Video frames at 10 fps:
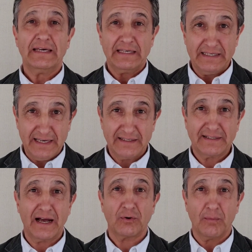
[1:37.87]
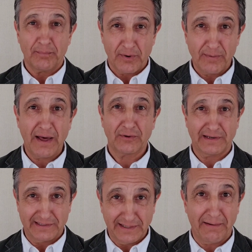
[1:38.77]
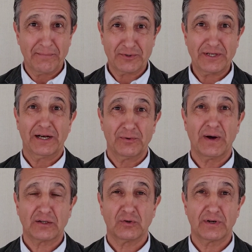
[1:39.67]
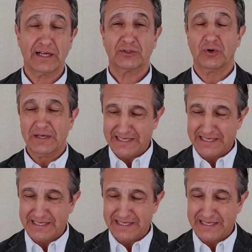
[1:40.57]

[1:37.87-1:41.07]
y está comprobado que estábamos en el lugar correcto.